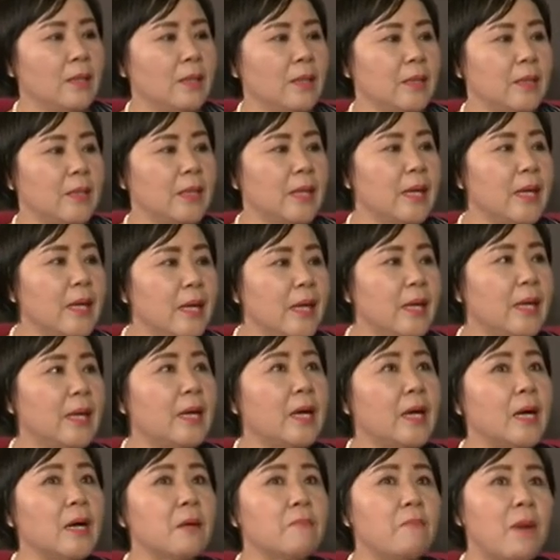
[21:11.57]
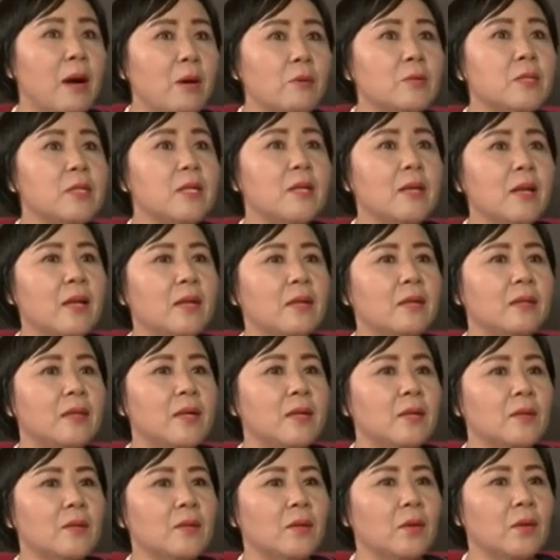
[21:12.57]
Thì khi ờ, báo chí lên
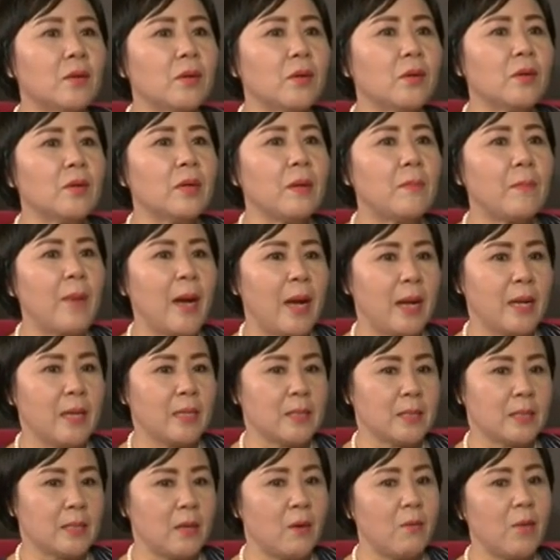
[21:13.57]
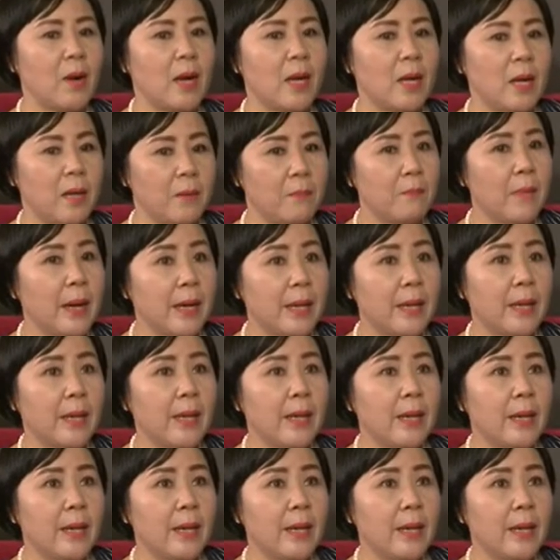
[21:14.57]
tiếng rồi năm 2006, 2007